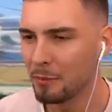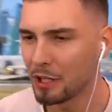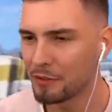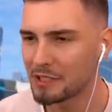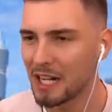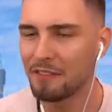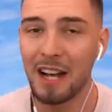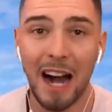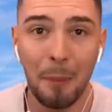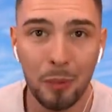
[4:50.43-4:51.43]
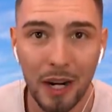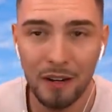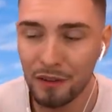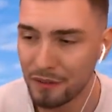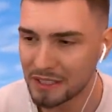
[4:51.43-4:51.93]
Leute. Ich würde sagen, wir
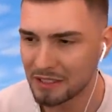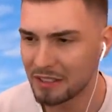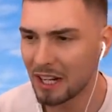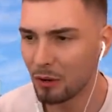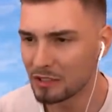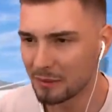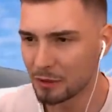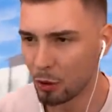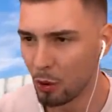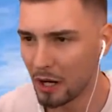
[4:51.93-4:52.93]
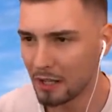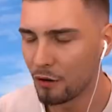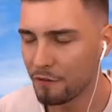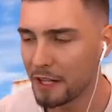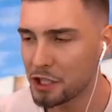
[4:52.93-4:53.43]
upgraden auf jeden Fall jetzt hier wieder unser
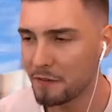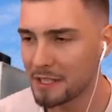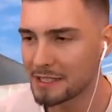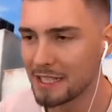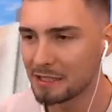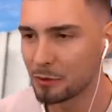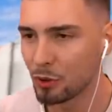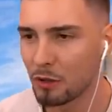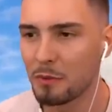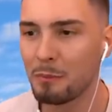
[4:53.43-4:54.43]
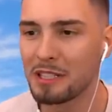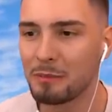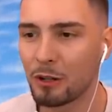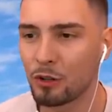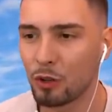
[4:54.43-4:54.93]
Motorrad. Vielleicht schaffen wir das nächste Motorrad mit ein
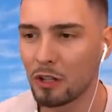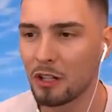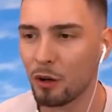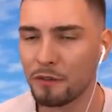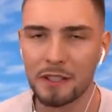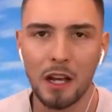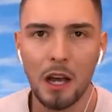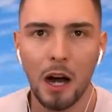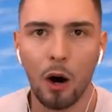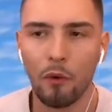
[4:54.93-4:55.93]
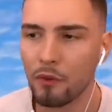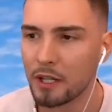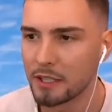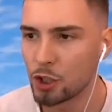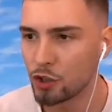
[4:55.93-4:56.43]
bisschen mehr Kontrolle in der Luft. Auf
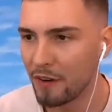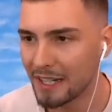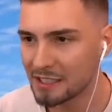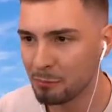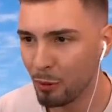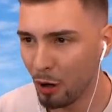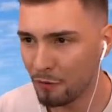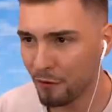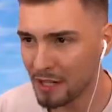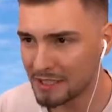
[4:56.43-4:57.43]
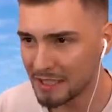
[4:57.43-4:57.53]
den schwarzen Block, Freunde.